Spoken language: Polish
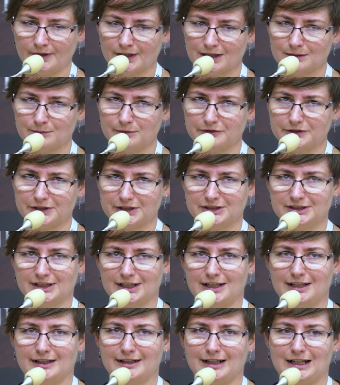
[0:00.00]
albo wcześniej
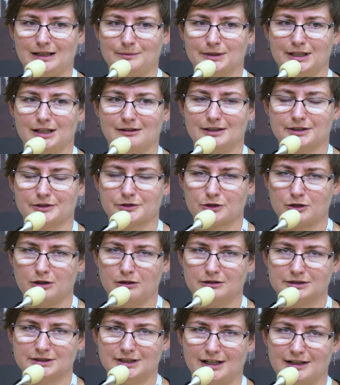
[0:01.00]
jak Helenka pojechała do
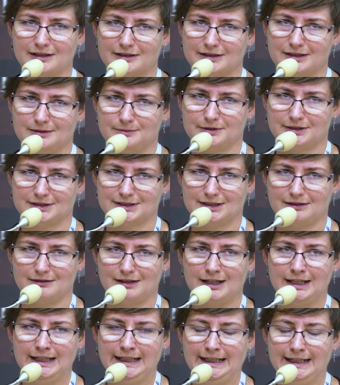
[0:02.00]
szkoły do Anglii, bo
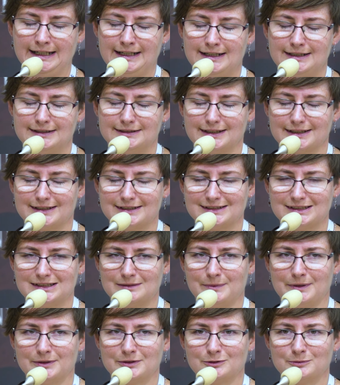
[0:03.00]
dostała takie
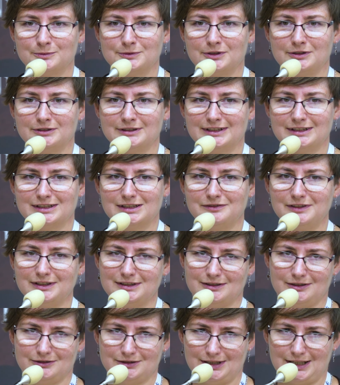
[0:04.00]
stypendium, to ona
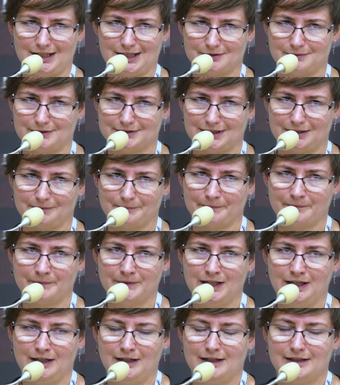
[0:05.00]
świetnie odnalazła tam.
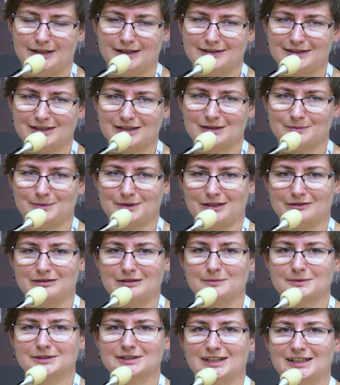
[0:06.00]
Ja też się
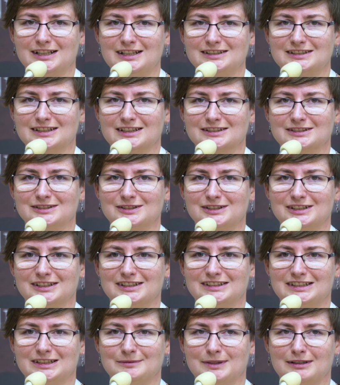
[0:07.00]
potrafiłam odnaleźć, a
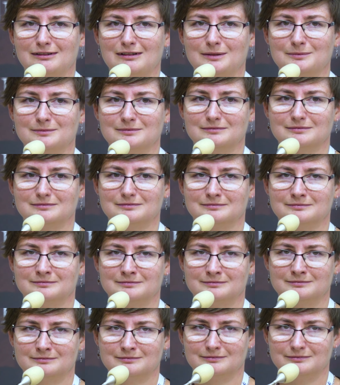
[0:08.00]
jednocześnie miałam
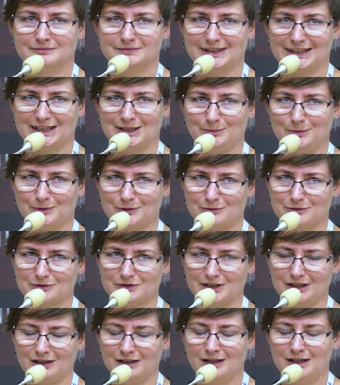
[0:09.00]
takie
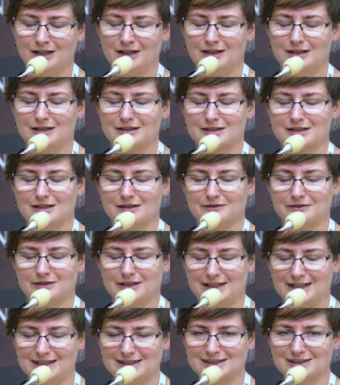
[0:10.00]
poczucie, że w
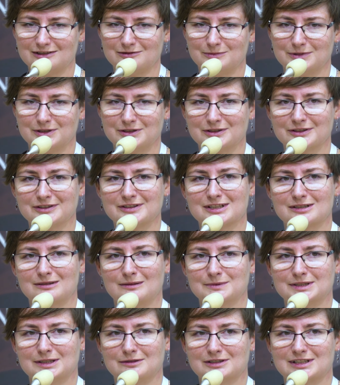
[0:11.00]
Helence, w mojej siostrze
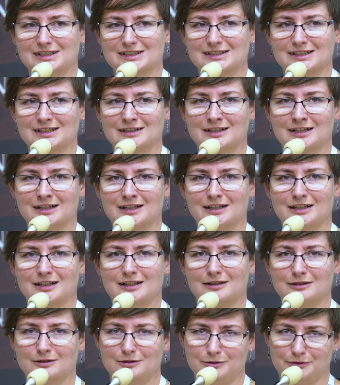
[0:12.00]
mam cały czas
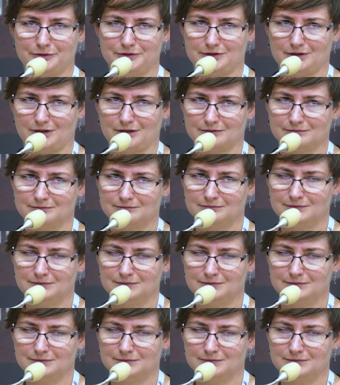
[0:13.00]
takie lustro